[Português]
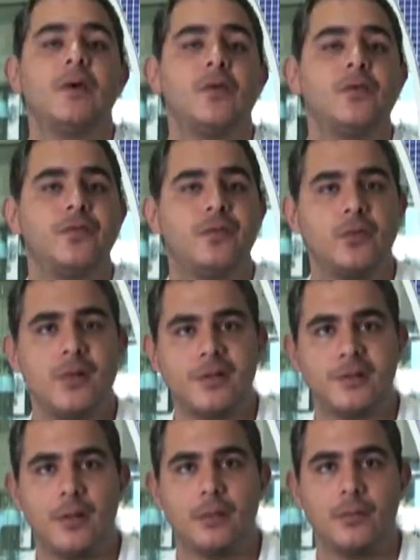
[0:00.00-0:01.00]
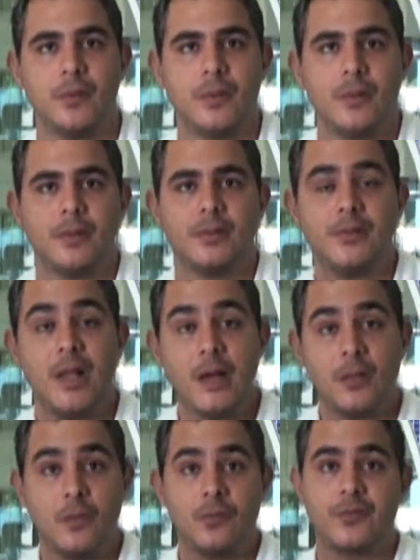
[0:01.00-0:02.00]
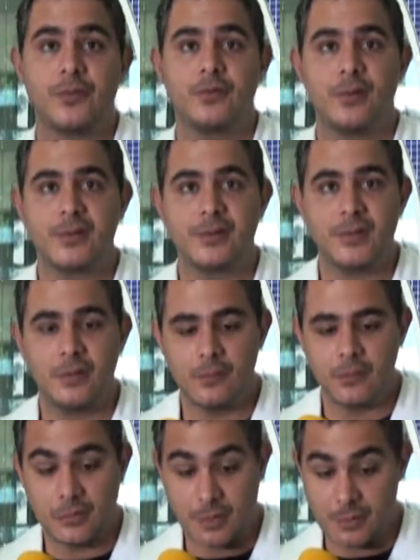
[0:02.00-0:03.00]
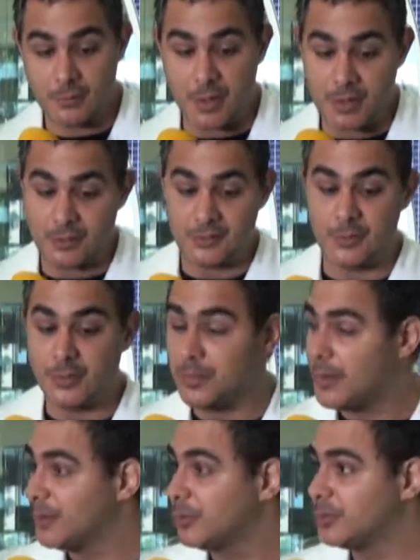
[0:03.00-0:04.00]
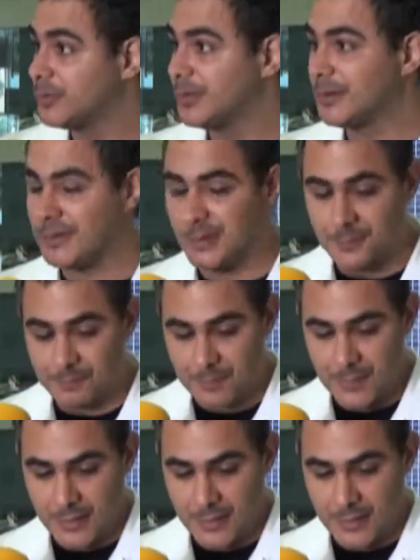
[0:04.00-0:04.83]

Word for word: a configuração na configuração eu tenho mais uma pergunta, não, é não?